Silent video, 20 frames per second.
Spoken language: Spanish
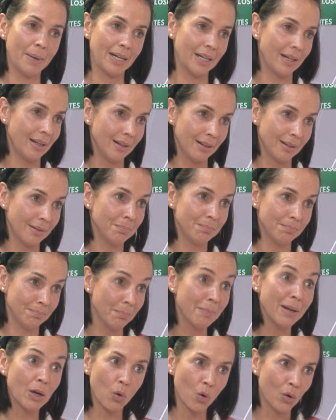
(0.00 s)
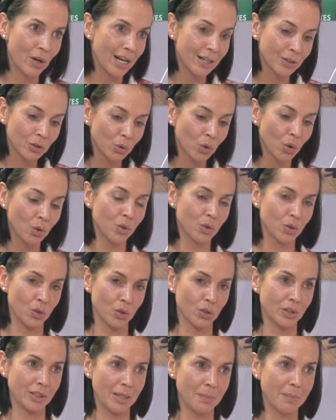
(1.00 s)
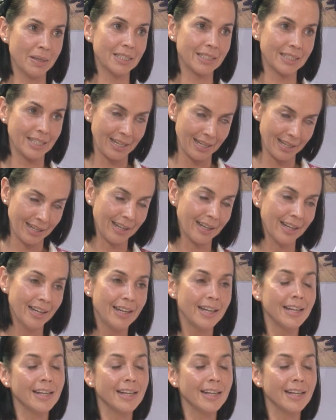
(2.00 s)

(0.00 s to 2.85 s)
para mejorar todos los temas que,